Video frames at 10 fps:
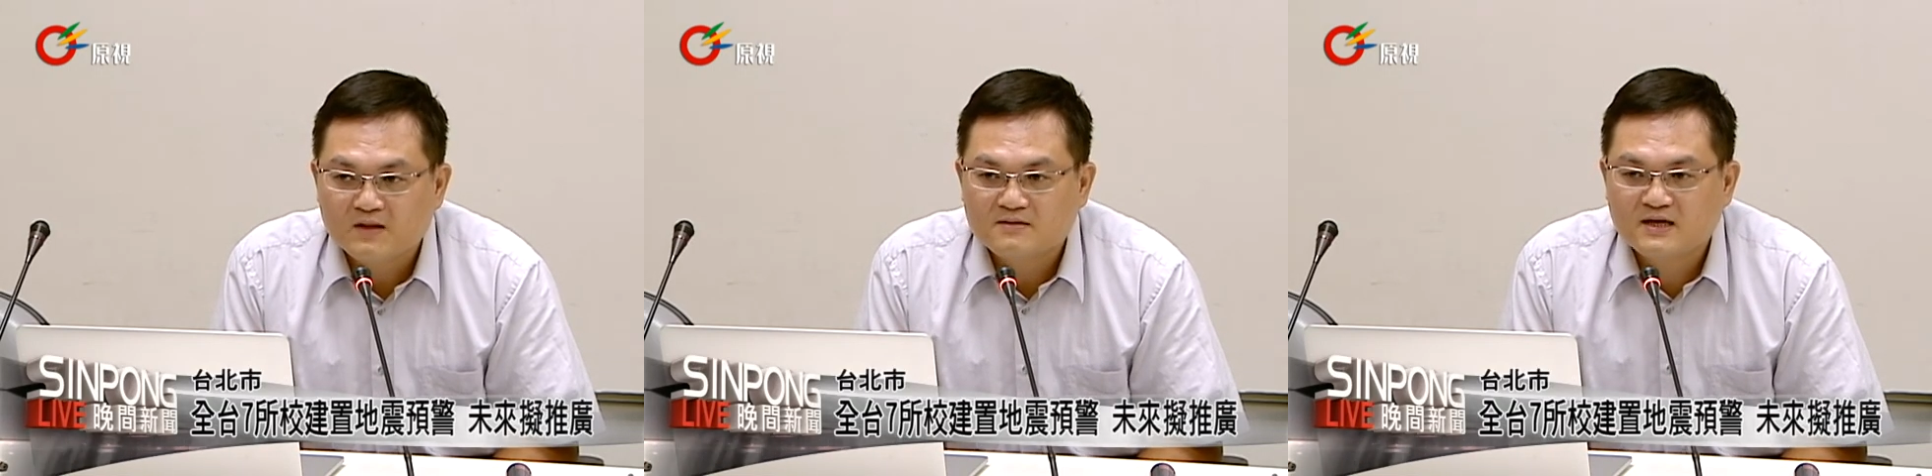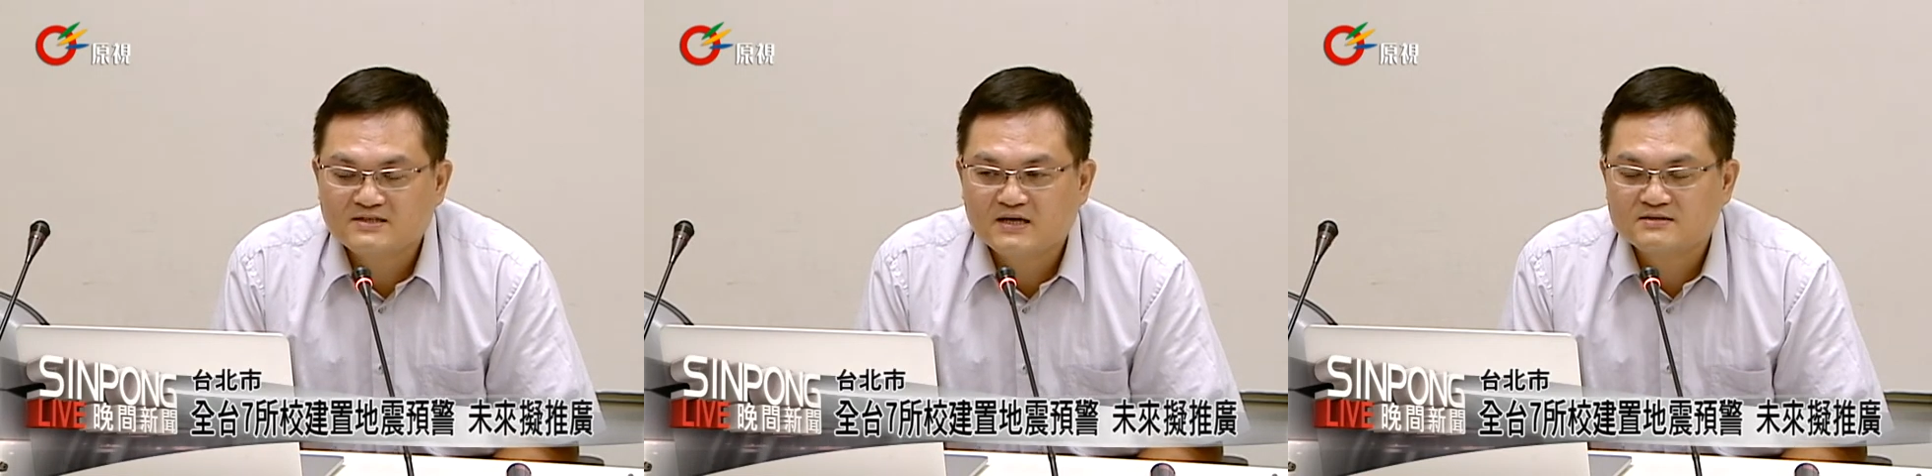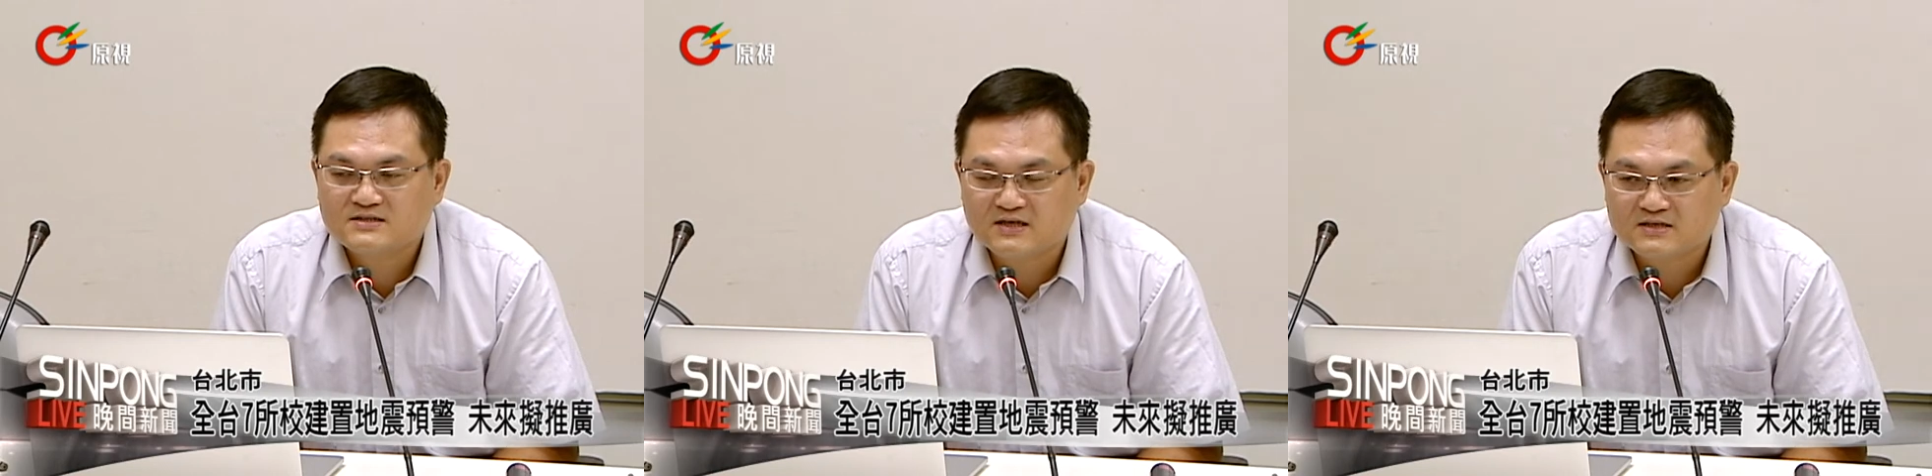那这样
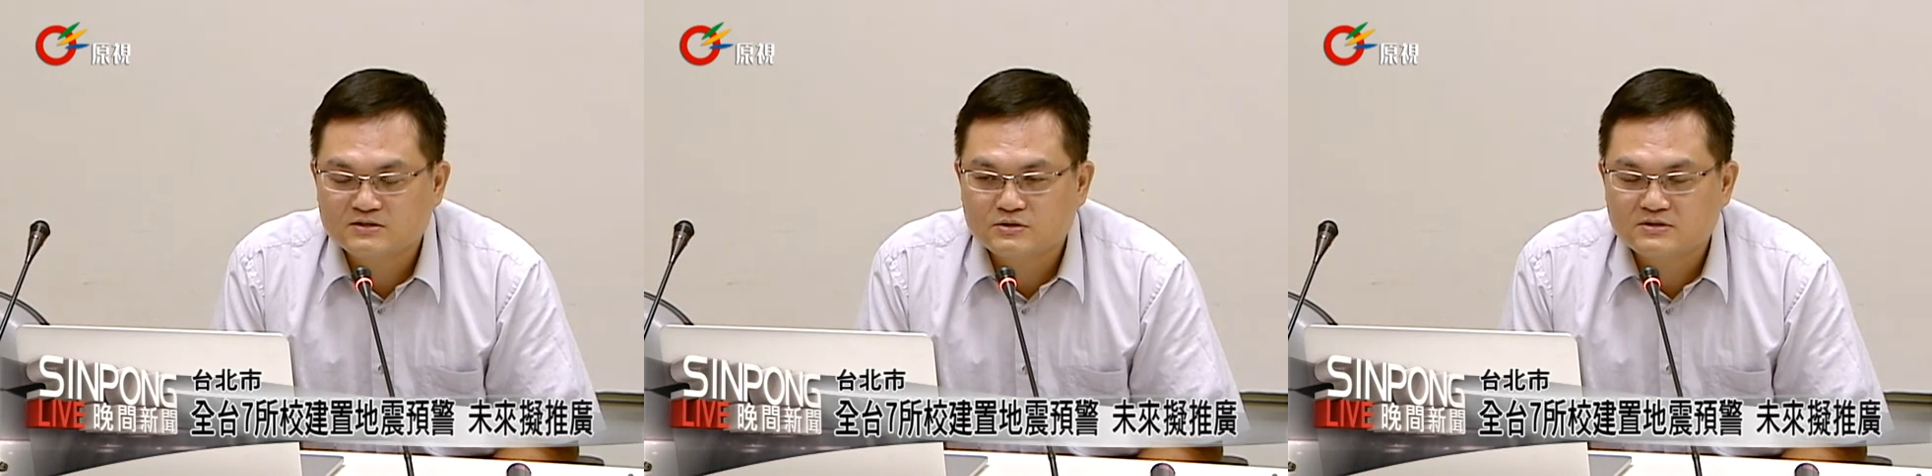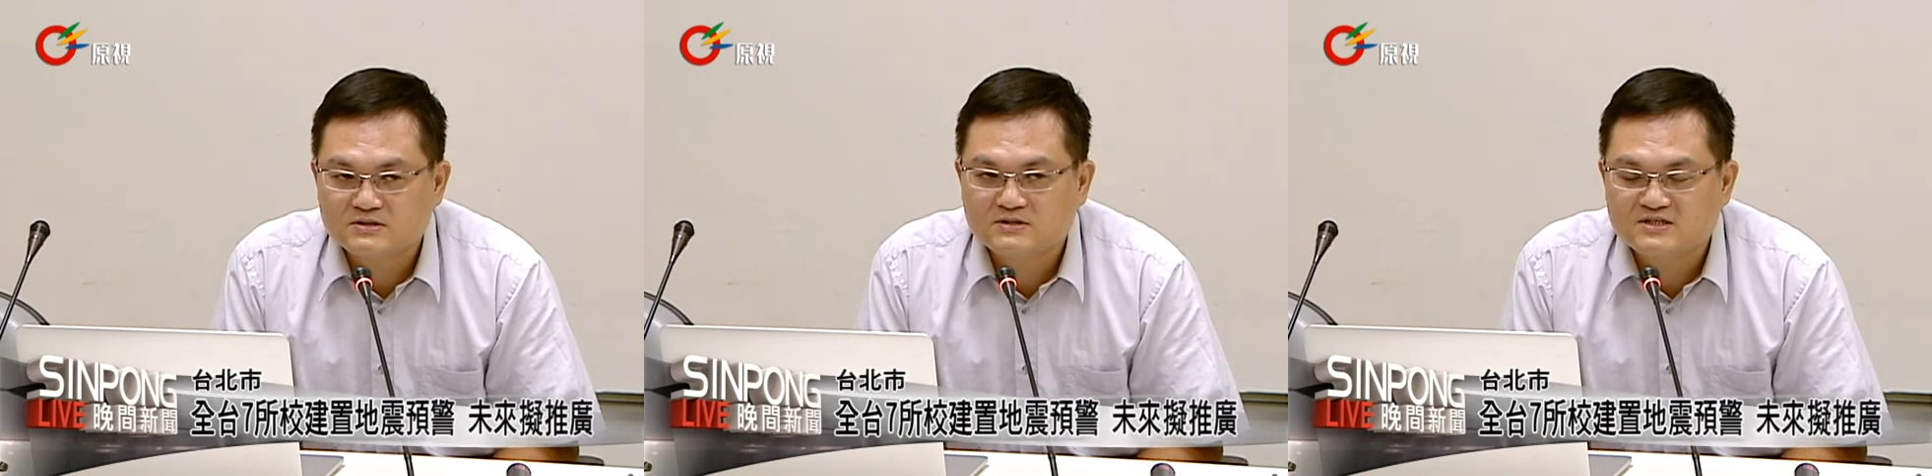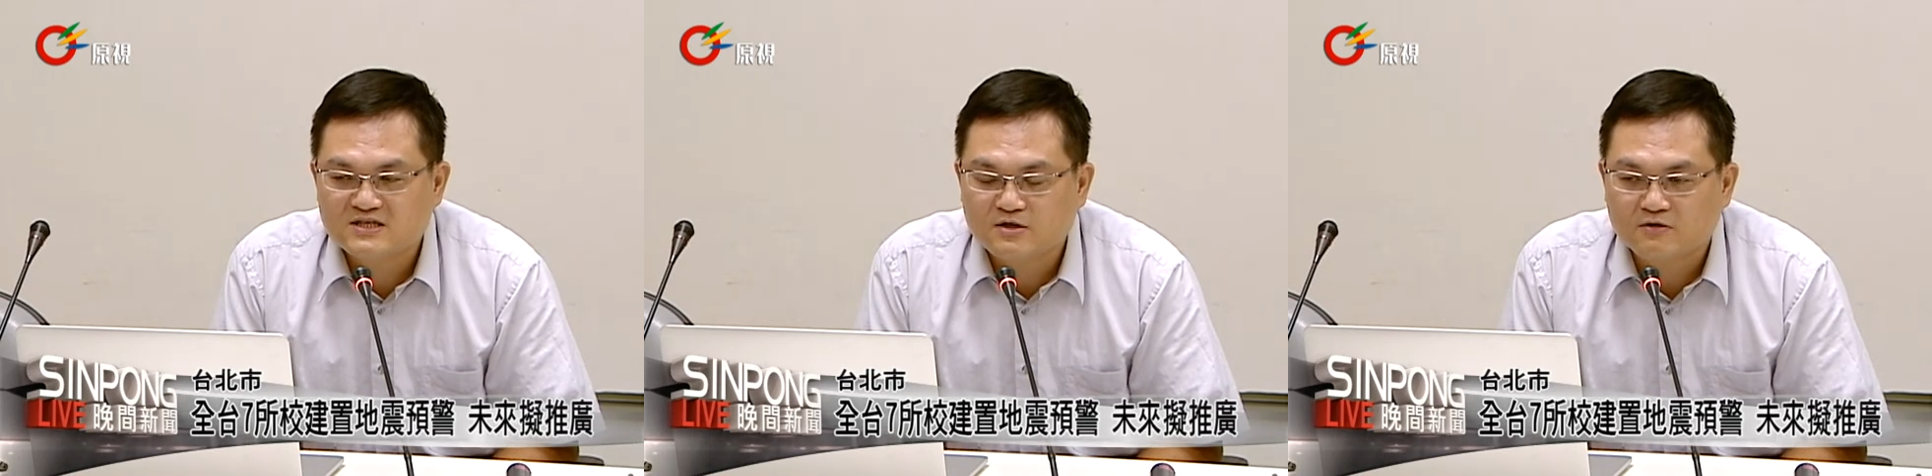整个系
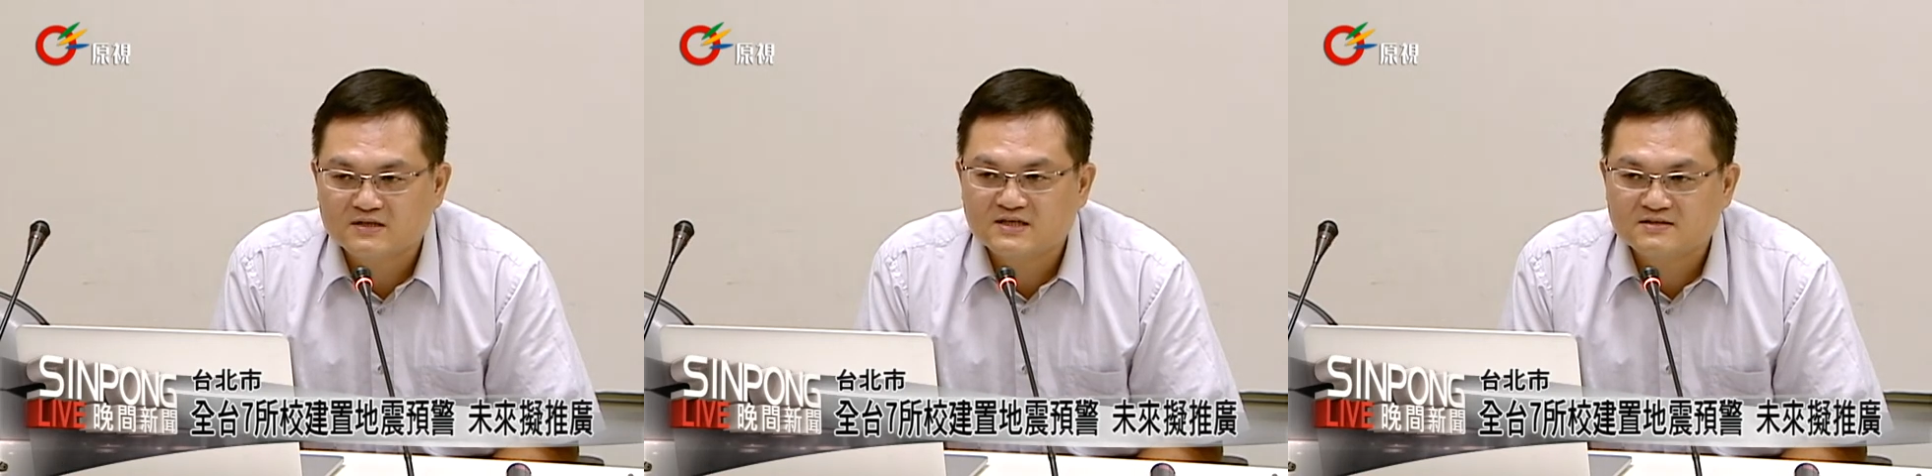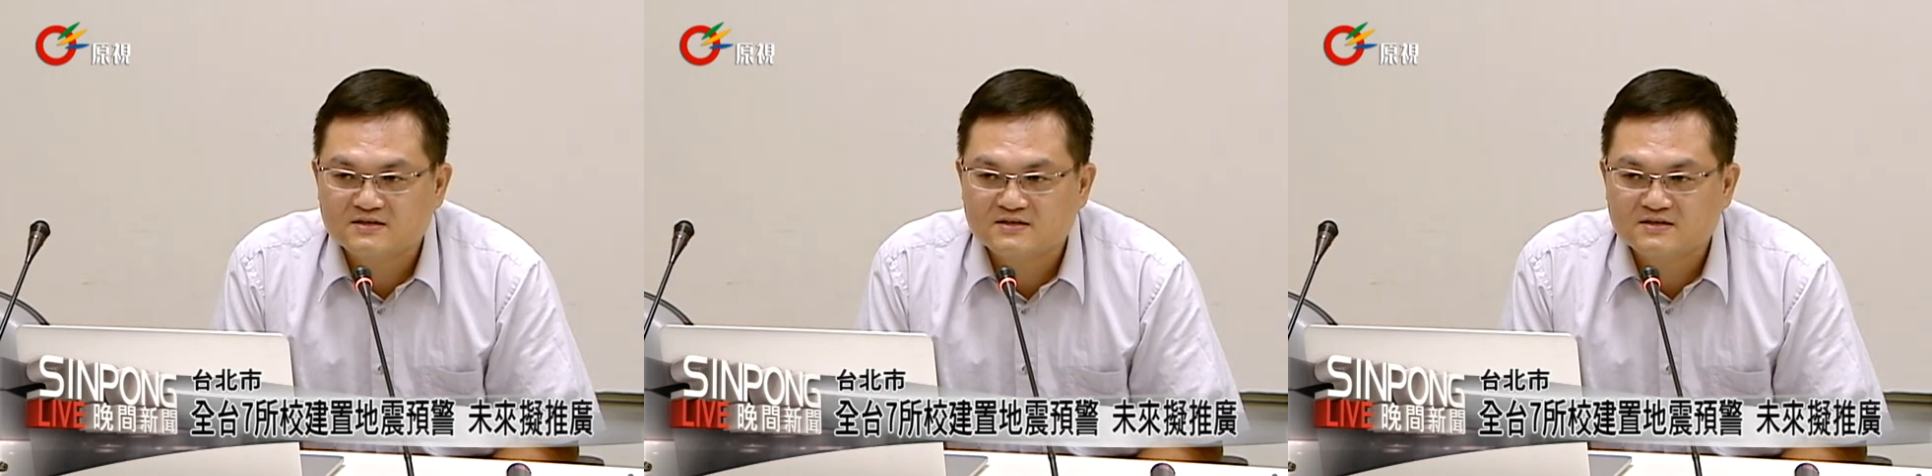系统的建